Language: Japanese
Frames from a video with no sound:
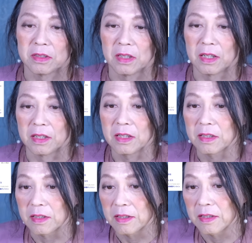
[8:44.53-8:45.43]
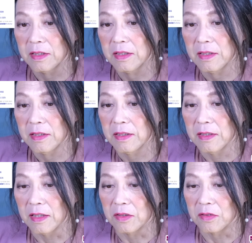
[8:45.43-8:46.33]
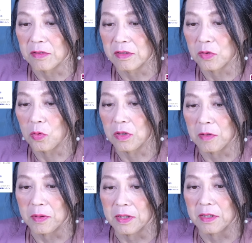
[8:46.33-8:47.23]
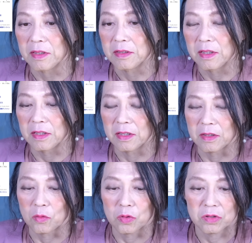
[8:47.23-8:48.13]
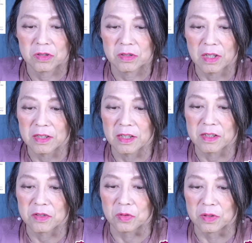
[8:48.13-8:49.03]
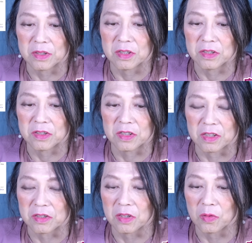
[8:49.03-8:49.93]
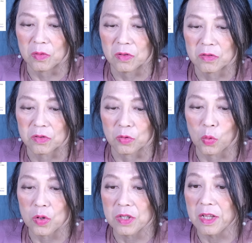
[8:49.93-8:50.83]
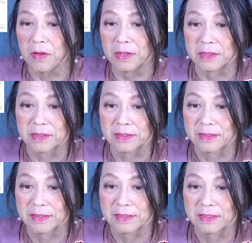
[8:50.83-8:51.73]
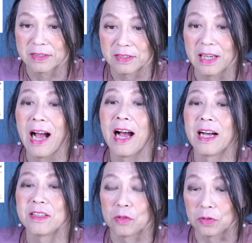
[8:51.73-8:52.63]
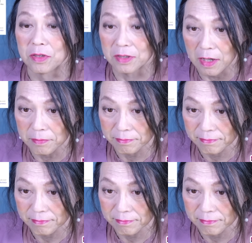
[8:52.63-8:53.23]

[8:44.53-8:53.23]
あれね。あの、時効になるまで。で、これ3年ですよね、政治資金規正法。その残り2年は知らんってことですか